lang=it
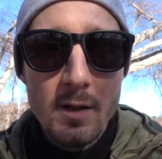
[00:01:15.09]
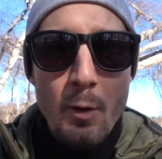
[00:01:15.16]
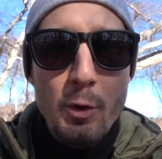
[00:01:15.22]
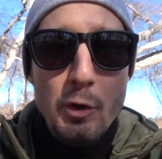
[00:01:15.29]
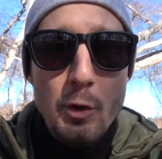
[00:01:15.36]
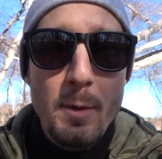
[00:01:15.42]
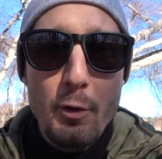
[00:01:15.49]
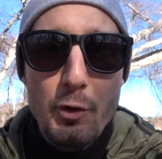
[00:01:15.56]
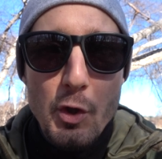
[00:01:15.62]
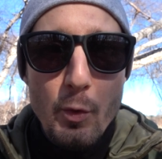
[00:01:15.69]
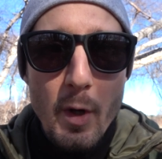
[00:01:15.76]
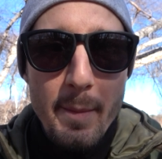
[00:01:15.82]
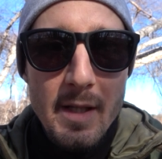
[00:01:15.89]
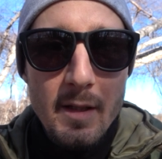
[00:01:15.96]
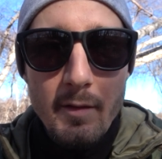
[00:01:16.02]
In questo modo
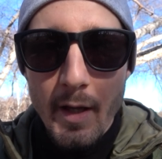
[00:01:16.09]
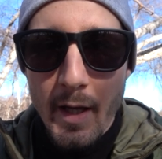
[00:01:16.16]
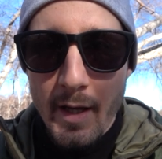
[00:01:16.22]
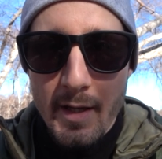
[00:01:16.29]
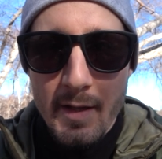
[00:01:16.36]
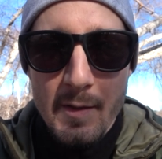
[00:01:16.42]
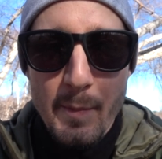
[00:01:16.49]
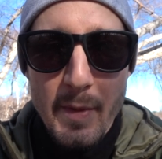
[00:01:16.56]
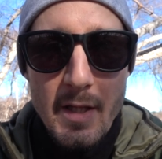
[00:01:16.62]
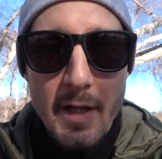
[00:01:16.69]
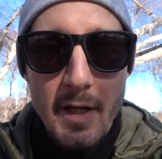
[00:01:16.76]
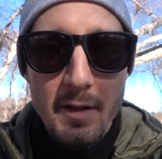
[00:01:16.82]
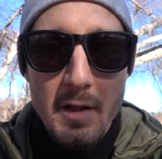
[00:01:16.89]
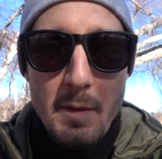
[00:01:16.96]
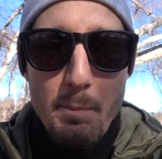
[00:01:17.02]
sicuramente
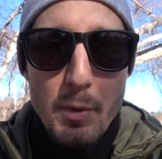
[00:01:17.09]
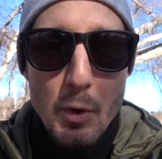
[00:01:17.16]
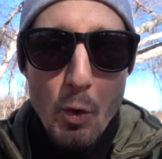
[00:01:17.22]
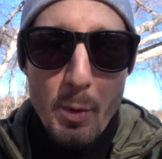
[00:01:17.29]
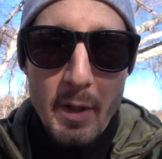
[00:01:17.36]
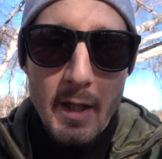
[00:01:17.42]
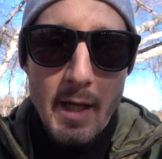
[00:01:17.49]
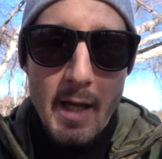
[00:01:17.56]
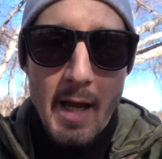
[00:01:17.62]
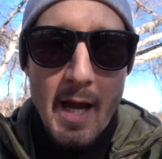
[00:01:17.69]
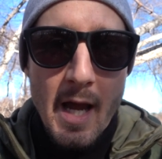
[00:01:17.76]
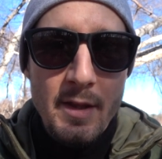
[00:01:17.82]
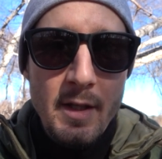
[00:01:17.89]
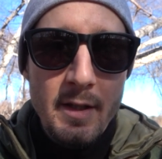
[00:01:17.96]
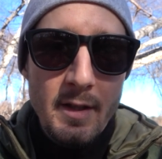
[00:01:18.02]
spenderete di più perché
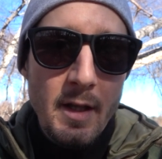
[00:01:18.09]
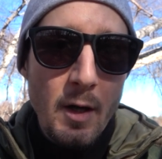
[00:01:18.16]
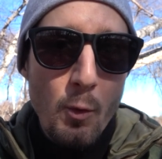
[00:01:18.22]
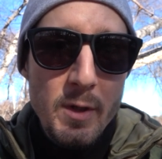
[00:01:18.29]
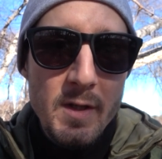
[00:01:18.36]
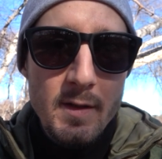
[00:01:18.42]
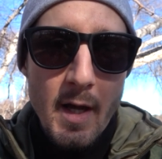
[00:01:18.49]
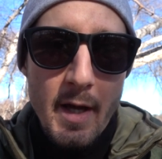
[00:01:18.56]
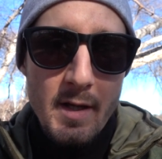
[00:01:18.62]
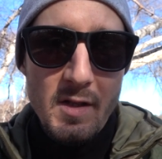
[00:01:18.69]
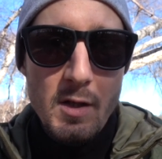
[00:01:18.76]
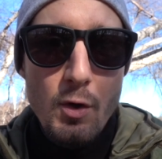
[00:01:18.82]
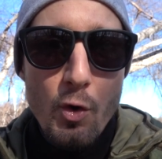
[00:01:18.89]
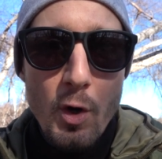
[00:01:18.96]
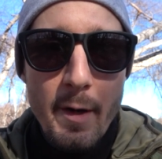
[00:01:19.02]
andrete ad acquistare
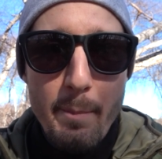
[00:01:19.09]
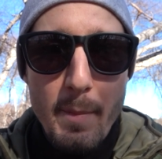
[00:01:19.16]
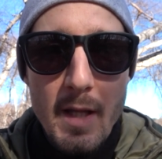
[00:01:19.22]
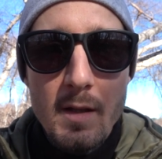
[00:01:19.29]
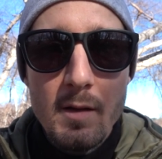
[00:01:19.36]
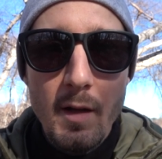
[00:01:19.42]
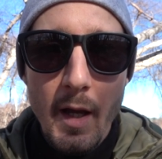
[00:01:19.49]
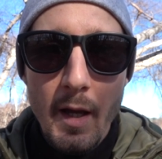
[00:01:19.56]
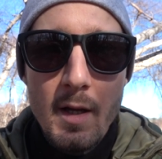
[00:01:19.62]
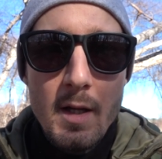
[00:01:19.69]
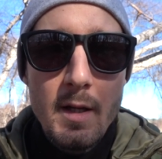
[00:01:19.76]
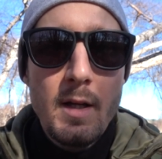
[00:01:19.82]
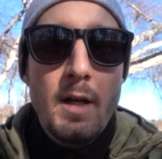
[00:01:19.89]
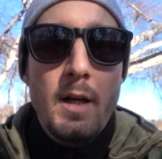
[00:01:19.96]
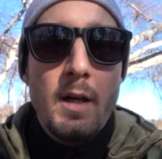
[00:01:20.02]
singolarmente
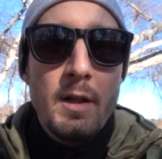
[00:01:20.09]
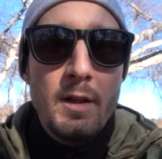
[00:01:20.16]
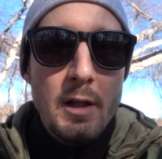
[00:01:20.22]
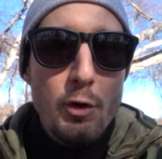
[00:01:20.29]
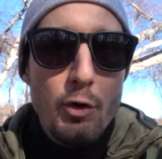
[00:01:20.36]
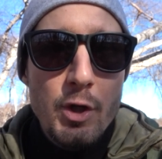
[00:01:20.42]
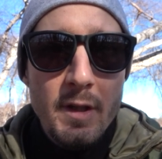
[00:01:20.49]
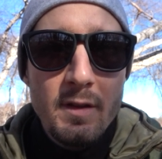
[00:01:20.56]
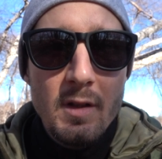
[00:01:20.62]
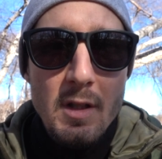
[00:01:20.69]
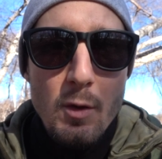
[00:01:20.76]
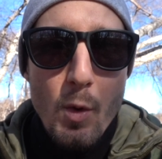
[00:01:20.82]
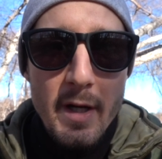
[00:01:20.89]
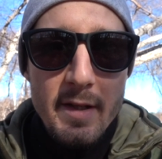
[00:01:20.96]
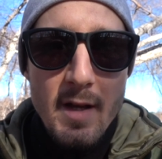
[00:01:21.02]
eh, degli oggetti
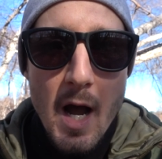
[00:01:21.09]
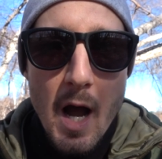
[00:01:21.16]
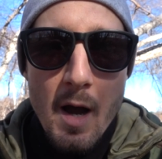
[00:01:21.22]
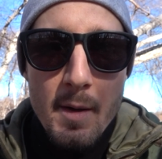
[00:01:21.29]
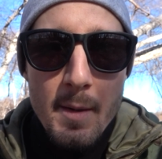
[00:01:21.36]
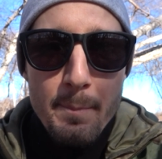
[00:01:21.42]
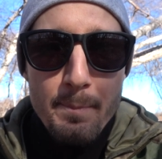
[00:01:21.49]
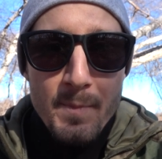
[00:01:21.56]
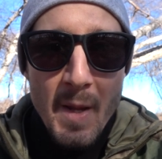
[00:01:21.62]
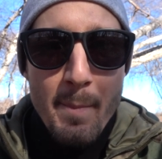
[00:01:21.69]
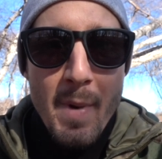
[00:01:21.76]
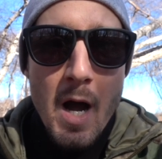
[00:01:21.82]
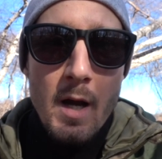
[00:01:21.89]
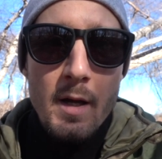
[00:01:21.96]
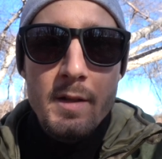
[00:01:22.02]
di qualità
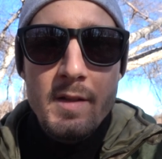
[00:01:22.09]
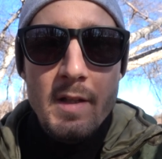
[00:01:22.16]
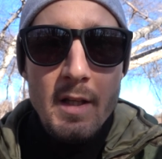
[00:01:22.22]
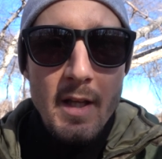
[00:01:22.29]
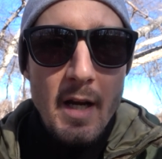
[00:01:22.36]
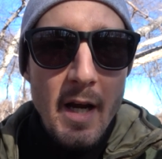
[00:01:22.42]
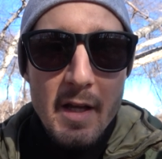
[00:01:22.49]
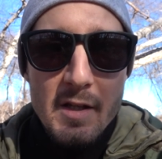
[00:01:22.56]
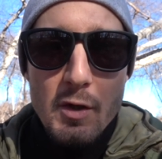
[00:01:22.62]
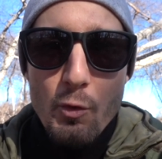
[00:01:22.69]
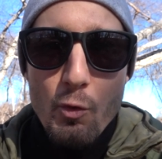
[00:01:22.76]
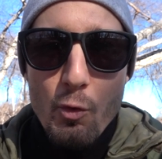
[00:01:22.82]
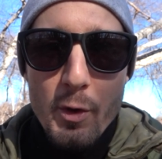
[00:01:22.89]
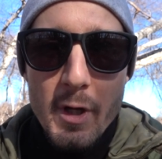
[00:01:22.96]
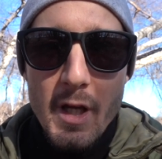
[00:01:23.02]
ma sarete anche
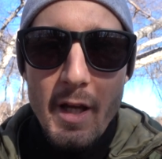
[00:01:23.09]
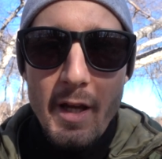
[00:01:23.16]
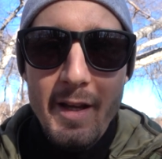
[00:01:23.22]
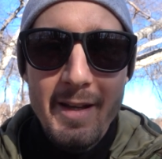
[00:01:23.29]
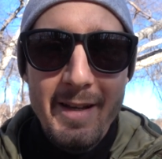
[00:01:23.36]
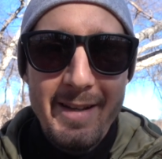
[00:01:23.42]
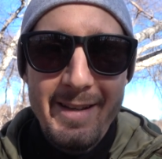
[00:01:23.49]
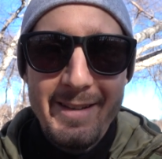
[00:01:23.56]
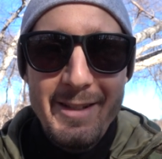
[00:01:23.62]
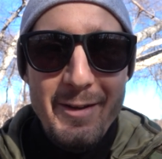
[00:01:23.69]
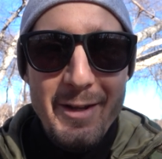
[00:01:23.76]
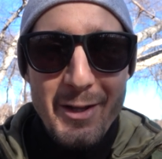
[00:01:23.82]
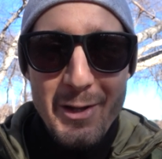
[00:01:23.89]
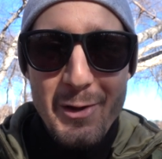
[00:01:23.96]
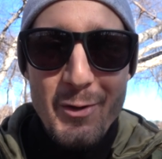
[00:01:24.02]
sicuri eh, di
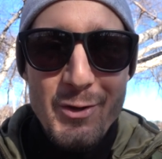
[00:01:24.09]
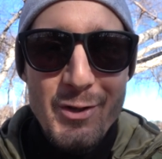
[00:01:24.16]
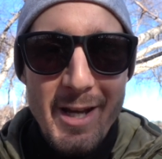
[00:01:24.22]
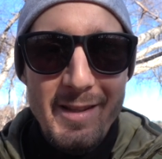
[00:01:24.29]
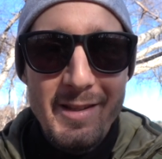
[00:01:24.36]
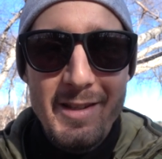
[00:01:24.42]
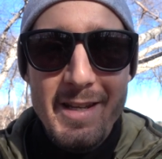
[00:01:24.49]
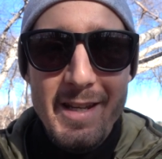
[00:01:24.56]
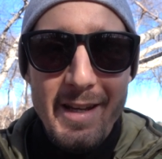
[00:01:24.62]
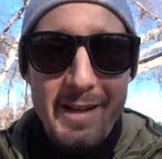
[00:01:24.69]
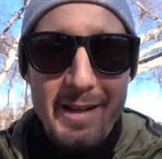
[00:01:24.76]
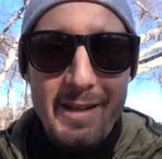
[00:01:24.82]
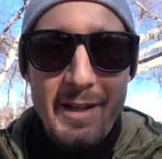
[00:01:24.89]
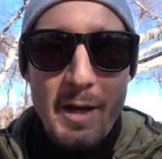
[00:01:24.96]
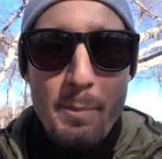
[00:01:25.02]
avere degli oggetti
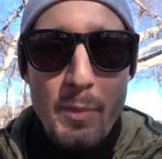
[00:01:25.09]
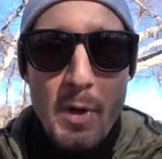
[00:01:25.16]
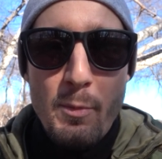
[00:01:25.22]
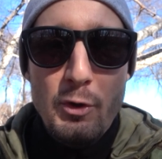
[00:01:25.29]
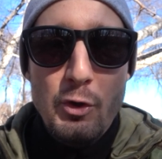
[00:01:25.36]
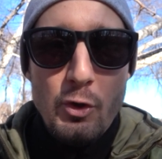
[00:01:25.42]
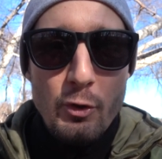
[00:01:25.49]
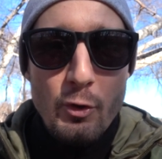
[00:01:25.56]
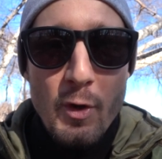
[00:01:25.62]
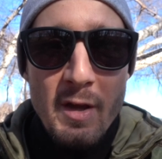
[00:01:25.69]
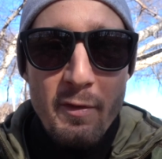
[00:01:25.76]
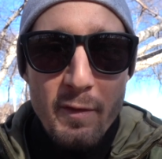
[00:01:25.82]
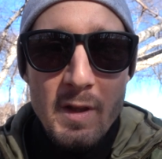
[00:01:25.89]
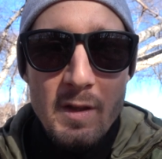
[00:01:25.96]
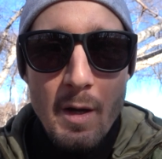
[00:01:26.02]
eh, che poi possono
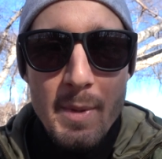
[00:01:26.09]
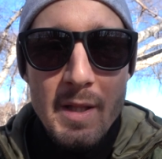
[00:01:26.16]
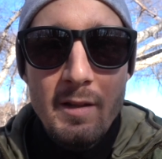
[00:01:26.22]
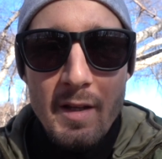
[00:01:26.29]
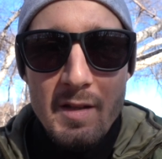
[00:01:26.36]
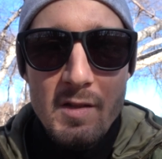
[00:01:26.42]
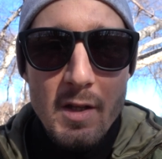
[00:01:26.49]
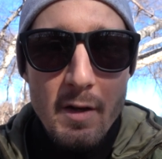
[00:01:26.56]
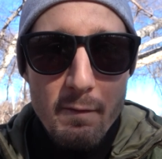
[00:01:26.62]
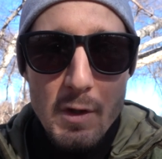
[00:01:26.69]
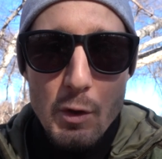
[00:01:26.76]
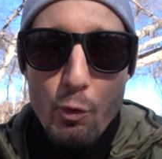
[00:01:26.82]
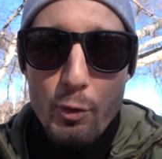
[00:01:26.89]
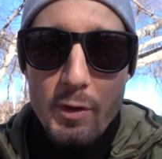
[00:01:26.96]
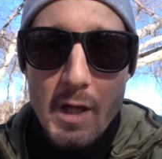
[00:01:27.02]
effettivamente
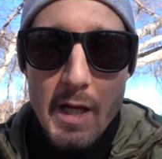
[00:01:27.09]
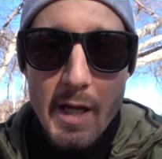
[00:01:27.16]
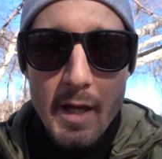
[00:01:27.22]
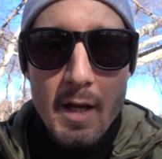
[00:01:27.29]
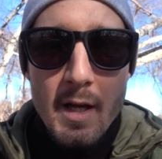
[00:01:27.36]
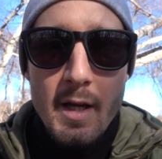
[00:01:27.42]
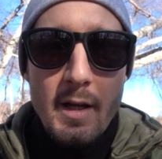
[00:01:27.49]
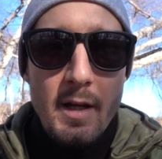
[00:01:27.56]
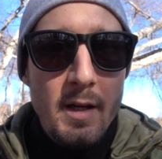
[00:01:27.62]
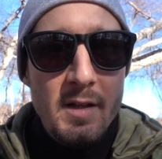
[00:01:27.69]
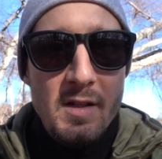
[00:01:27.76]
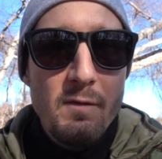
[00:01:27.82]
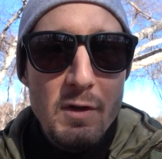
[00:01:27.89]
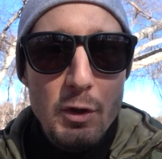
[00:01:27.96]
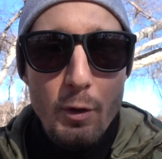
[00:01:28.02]
esservi utili eh,
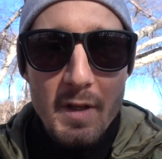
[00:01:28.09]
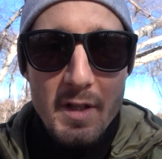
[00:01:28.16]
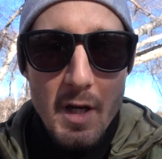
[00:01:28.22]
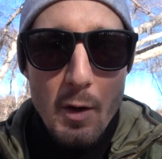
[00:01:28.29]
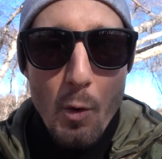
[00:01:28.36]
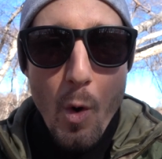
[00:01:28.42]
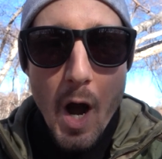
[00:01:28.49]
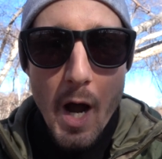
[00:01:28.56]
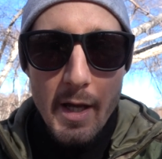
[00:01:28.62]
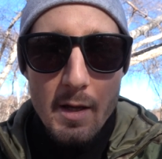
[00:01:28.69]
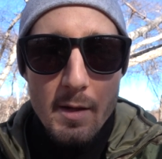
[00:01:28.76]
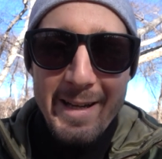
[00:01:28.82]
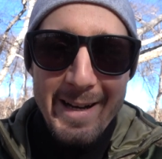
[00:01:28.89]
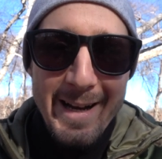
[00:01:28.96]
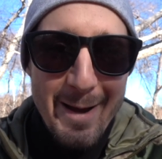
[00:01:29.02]
se vi trovate nei guai
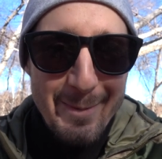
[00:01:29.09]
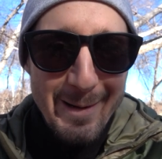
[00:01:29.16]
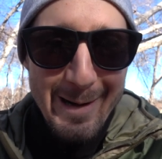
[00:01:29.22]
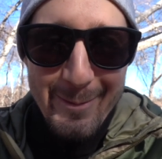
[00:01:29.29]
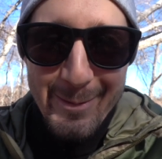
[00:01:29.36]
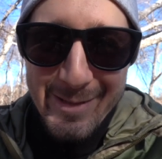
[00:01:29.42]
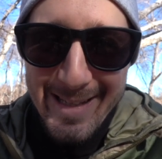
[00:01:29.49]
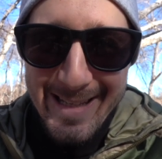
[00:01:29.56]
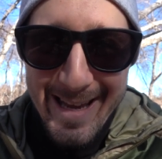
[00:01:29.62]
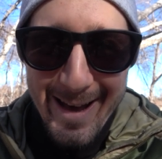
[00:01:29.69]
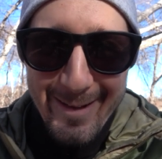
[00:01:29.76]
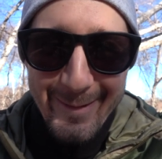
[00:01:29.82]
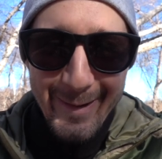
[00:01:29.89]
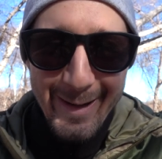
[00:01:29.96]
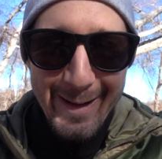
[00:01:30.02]
perché raga parliamoci chiaro